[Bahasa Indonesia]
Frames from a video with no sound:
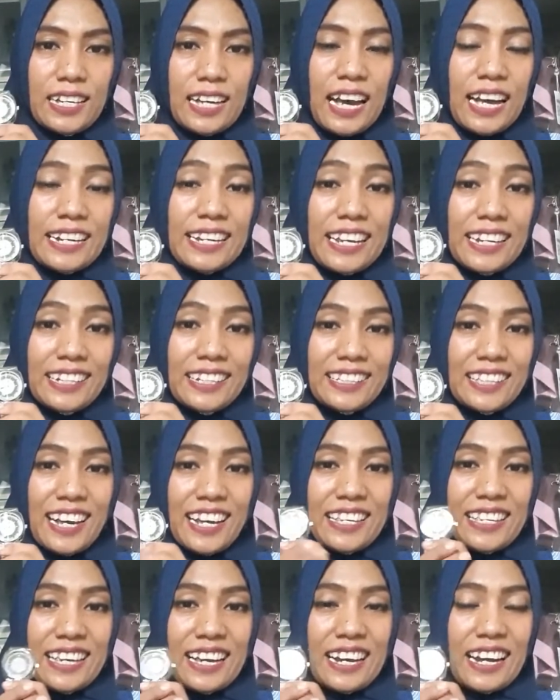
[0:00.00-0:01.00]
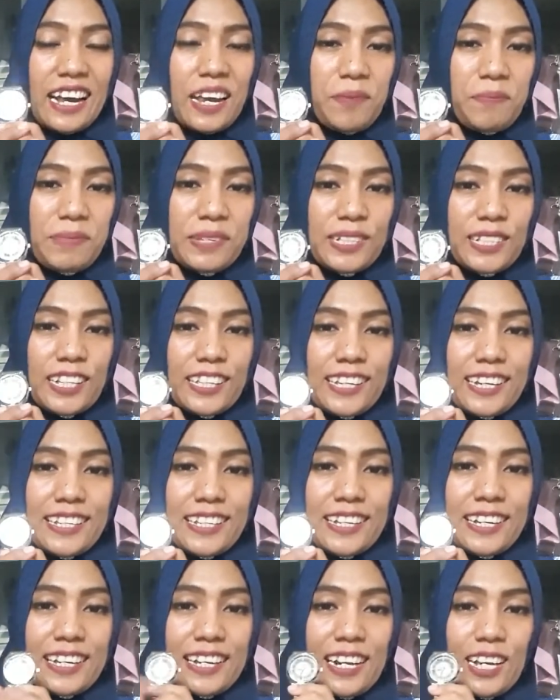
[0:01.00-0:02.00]
ada yang ditanyakan bisa
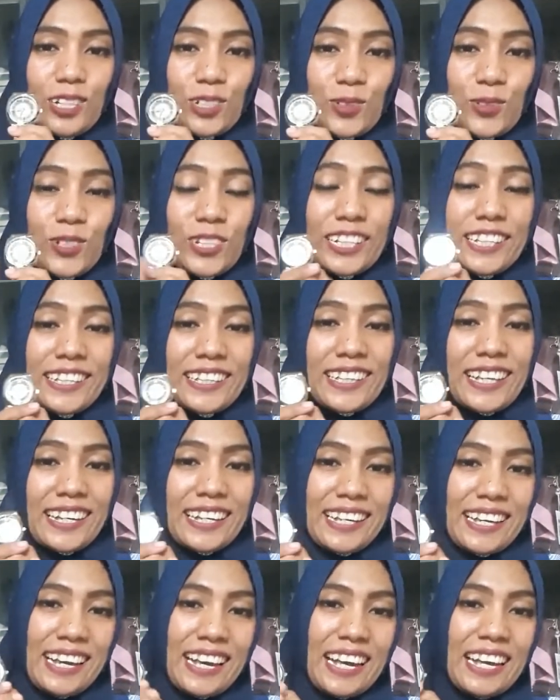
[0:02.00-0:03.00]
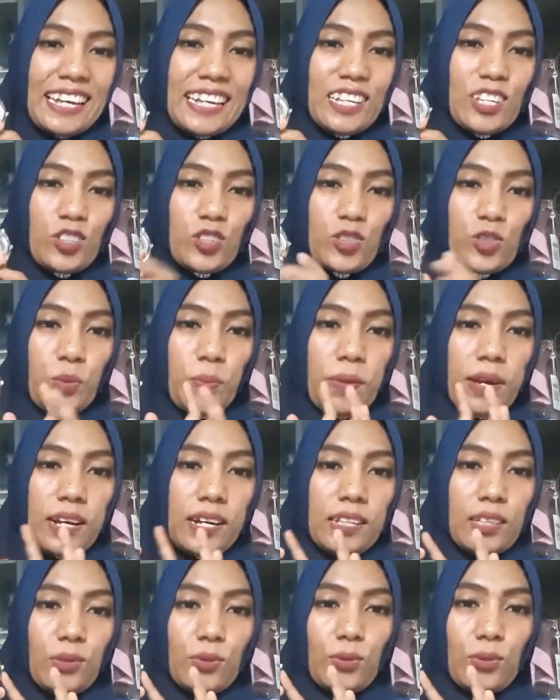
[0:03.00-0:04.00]
tanya langsung ke kita ya ini cocok
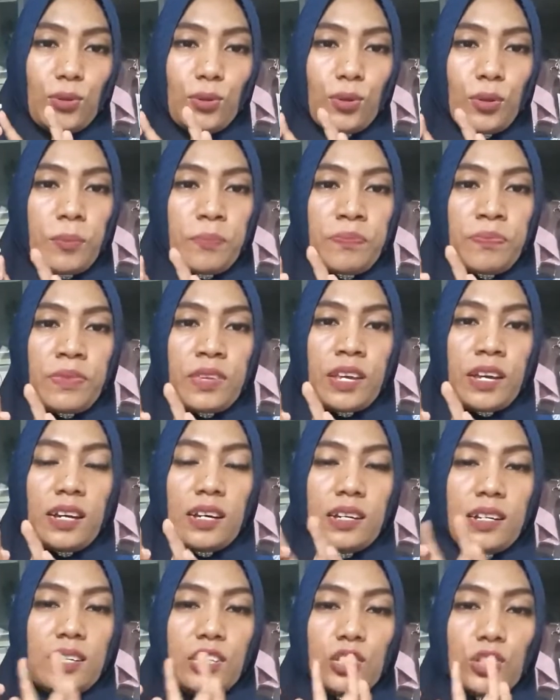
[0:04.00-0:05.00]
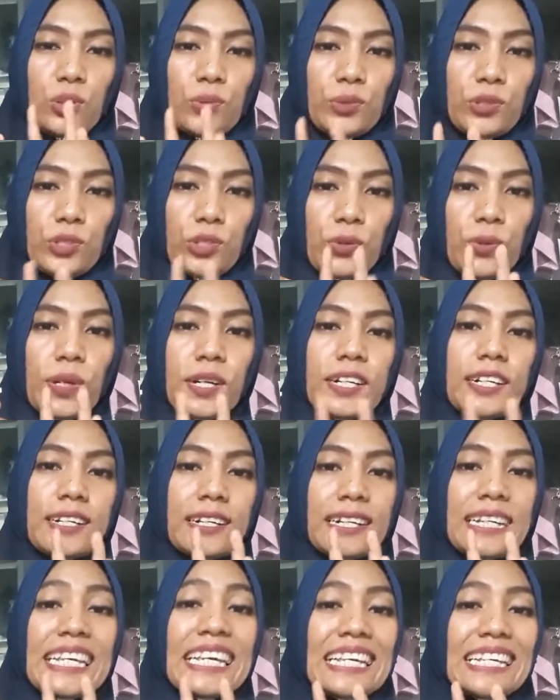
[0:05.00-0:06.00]
banget untuk eh, cowok-cowok uh,
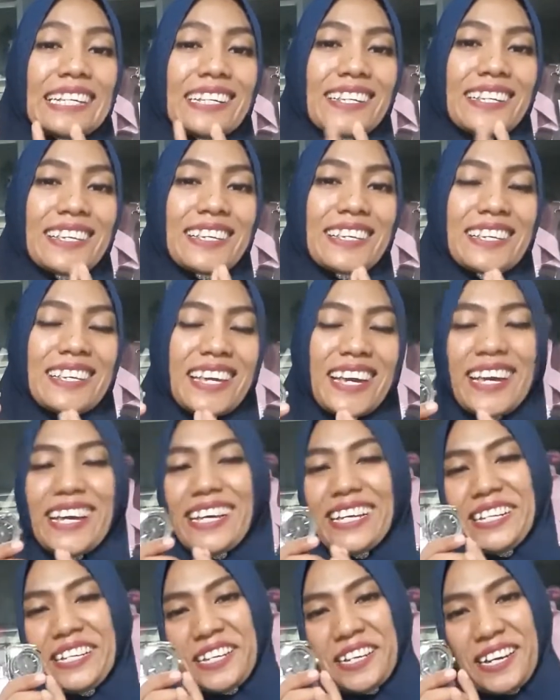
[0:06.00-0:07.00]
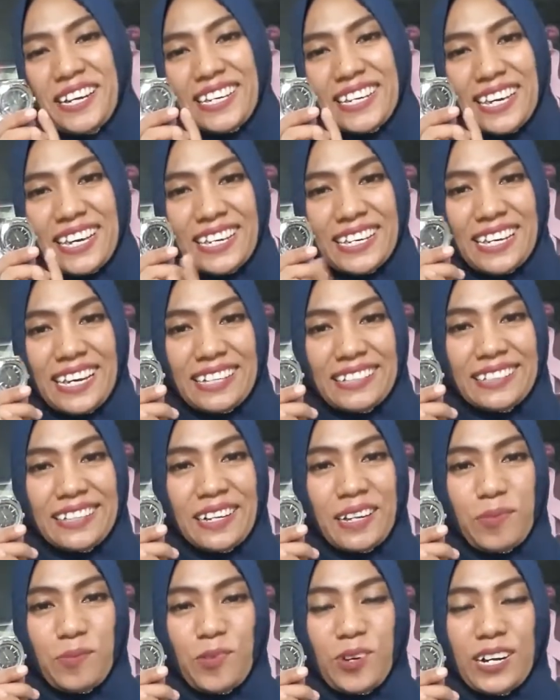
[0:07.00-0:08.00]
kekinian oke okay,
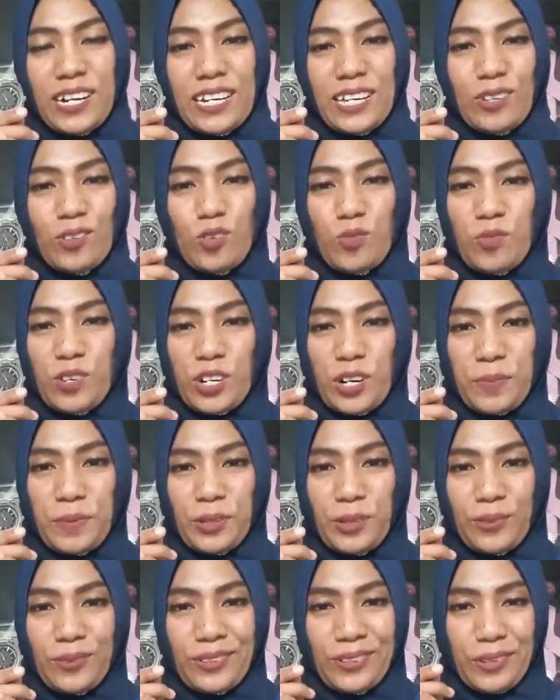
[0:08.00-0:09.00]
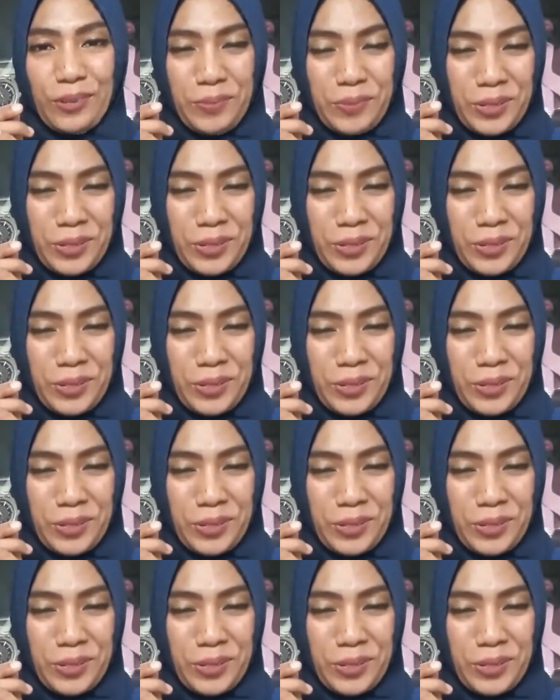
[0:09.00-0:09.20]
Assalamualaikum warahmatullahi